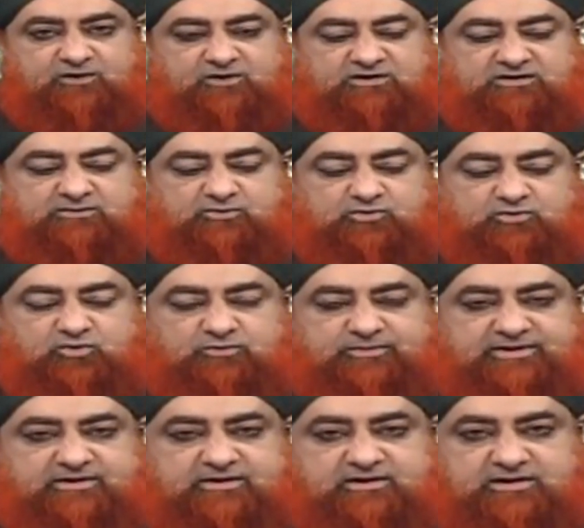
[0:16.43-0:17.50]
और जब उनको
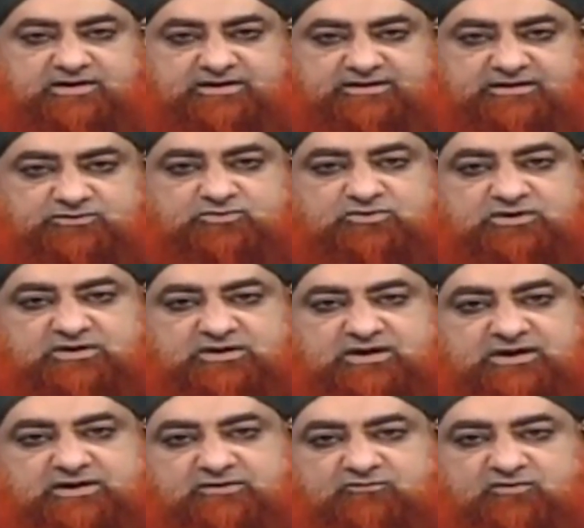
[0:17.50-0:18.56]
उम्र का कहा गया तो उन्होंने
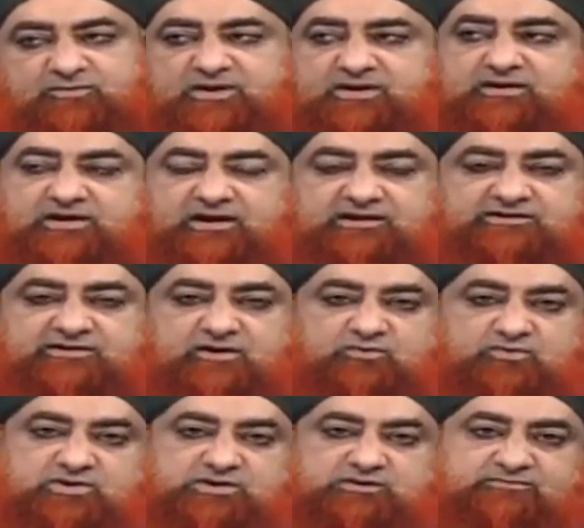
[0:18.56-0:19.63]
कहा कि वो मैं कल
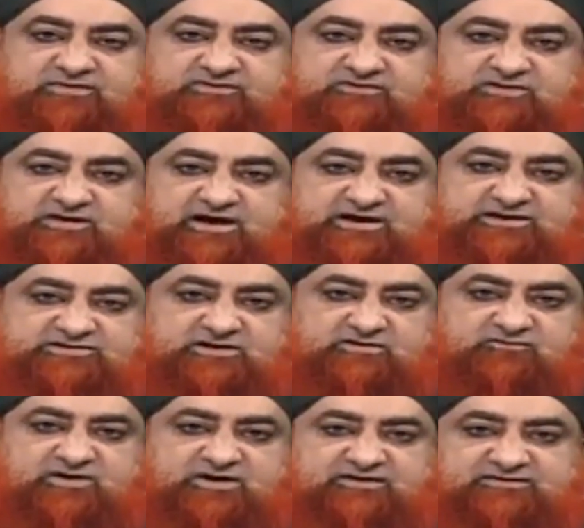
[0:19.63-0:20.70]
जाऊँगी मस्जिद आयशा
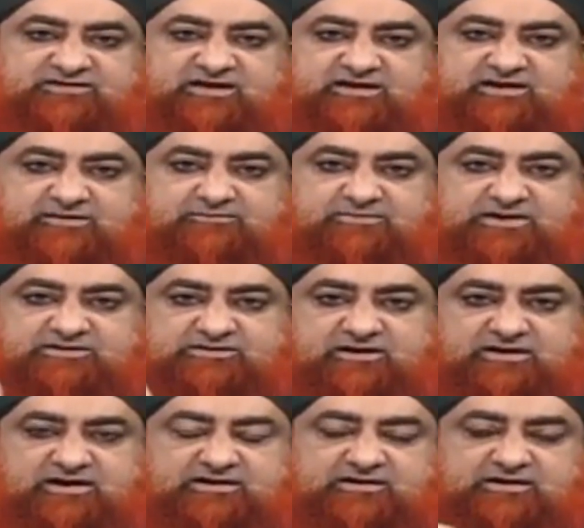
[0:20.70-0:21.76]
वहाँ से आराम बांध
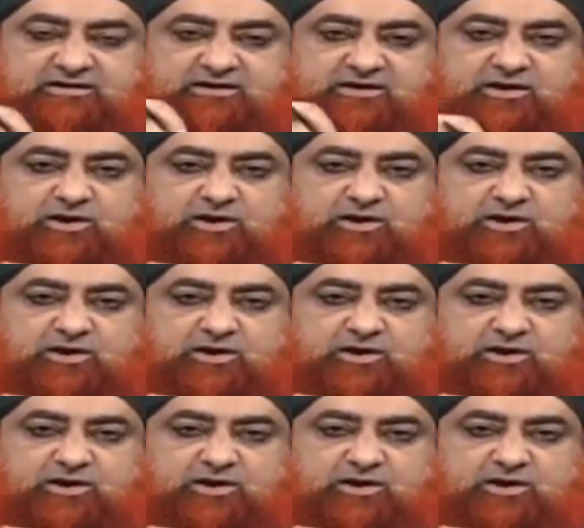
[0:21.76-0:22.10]
कर आकर